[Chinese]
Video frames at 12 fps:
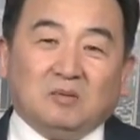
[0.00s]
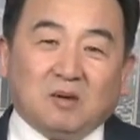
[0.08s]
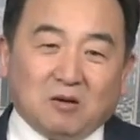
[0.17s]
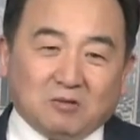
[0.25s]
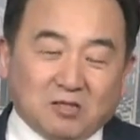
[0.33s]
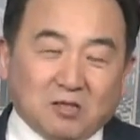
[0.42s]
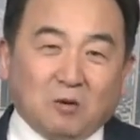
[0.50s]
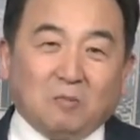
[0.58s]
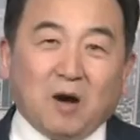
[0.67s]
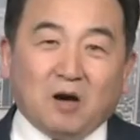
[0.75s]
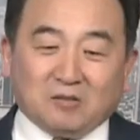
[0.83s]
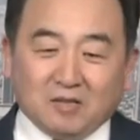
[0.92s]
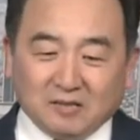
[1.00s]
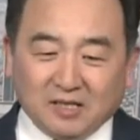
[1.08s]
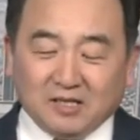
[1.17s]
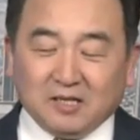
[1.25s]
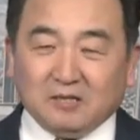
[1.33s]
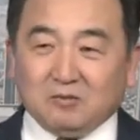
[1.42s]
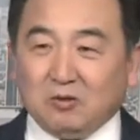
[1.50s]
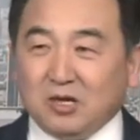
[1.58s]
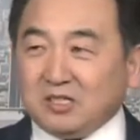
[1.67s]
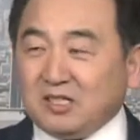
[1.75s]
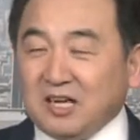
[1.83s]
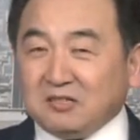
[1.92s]
跑之后跑到这个
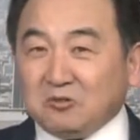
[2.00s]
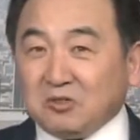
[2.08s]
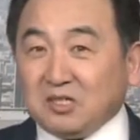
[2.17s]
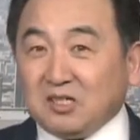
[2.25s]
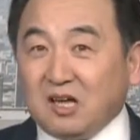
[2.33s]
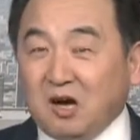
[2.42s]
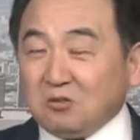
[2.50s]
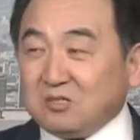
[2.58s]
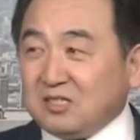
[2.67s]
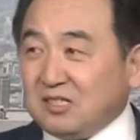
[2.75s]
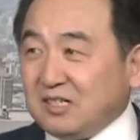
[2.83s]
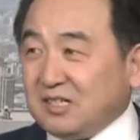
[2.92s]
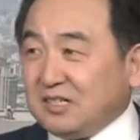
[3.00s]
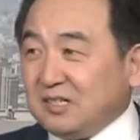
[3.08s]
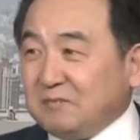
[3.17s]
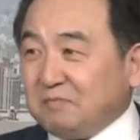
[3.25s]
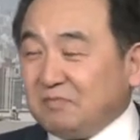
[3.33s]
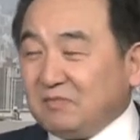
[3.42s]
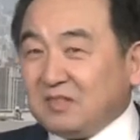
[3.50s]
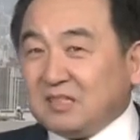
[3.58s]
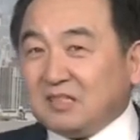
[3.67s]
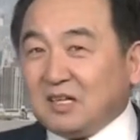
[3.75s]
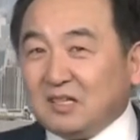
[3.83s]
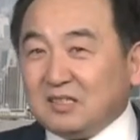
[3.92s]
元始天尊跟老子的
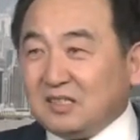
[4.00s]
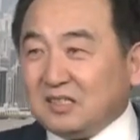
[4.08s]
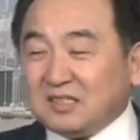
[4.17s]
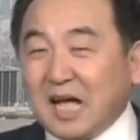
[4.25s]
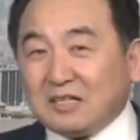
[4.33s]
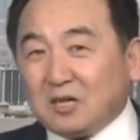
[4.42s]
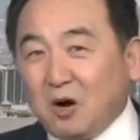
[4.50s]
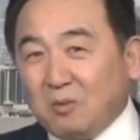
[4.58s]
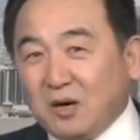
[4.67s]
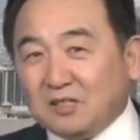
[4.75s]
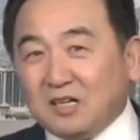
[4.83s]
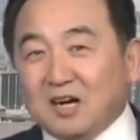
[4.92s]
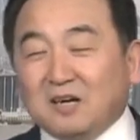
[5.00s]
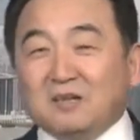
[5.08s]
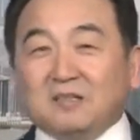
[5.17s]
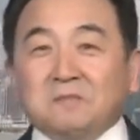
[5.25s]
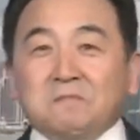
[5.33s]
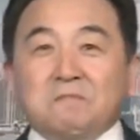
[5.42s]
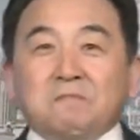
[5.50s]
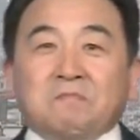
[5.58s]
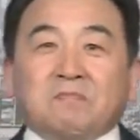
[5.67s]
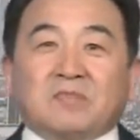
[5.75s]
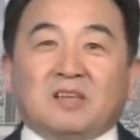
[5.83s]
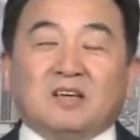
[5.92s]
这个大草棚这儿，
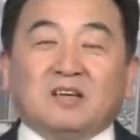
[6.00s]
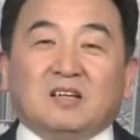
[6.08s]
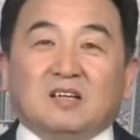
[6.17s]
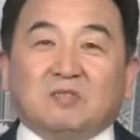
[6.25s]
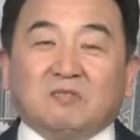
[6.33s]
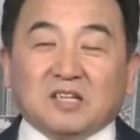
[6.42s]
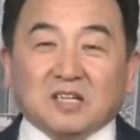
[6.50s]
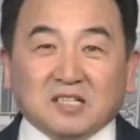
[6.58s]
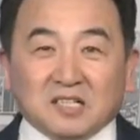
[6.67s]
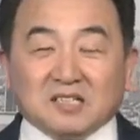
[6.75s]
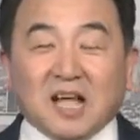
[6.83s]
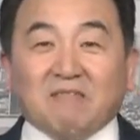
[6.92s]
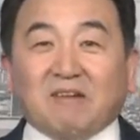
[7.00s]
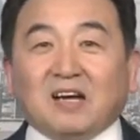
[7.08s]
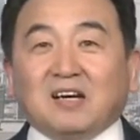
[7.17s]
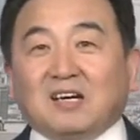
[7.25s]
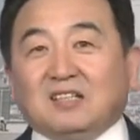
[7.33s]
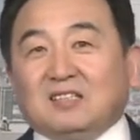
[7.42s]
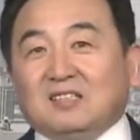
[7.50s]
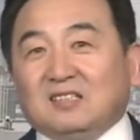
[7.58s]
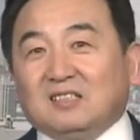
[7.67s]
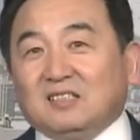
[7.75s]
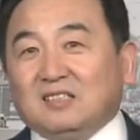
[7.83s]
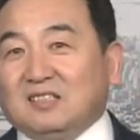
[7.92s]
万仙阵打完了，
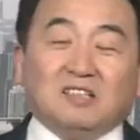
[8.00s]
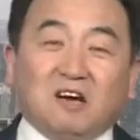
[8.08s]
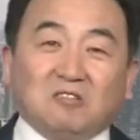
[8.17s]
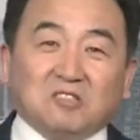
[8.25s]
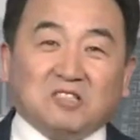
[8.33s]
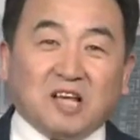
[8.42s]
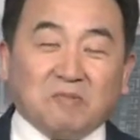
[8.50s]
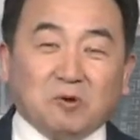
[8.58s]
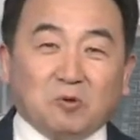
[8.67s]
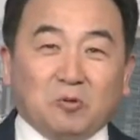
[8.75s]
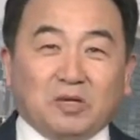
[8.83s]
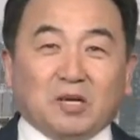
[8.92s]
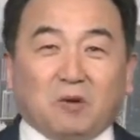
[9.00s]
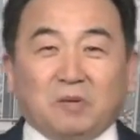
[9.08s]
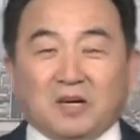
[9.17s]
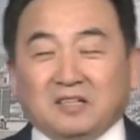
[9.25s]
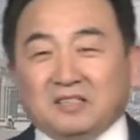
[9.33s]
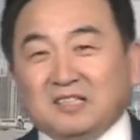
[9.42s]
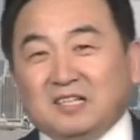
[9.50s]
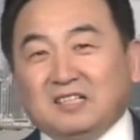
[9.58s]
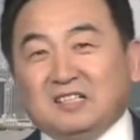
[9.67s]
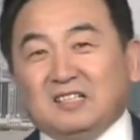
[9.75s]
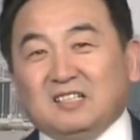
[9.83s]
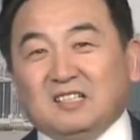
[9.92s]
老子他们回到棚上，
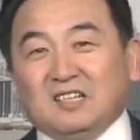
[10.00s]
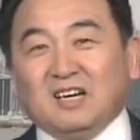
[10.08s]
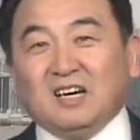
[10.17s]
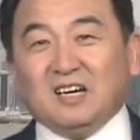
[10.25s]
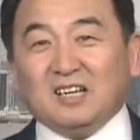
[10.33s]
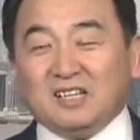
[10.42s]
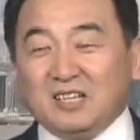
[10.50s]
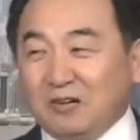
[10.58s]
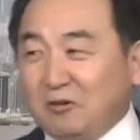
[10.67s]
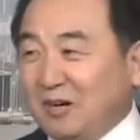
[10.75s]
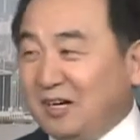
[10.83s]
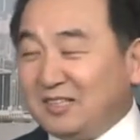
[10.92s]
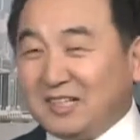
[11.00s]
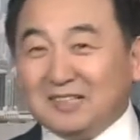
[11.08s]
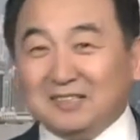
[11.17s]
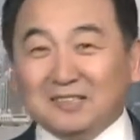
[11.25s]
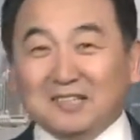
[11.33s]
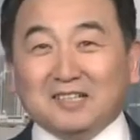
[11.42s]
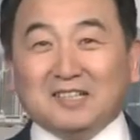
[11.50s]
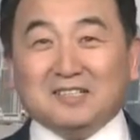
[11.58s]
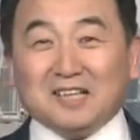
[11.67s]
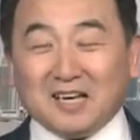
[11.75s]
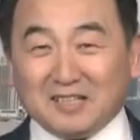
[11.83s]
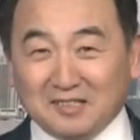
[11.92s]
结果这哪吒
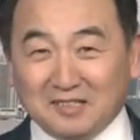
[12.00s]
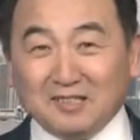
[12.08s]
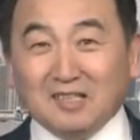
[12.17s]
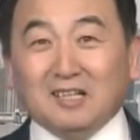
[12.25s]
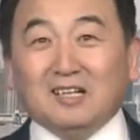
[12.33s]
才跟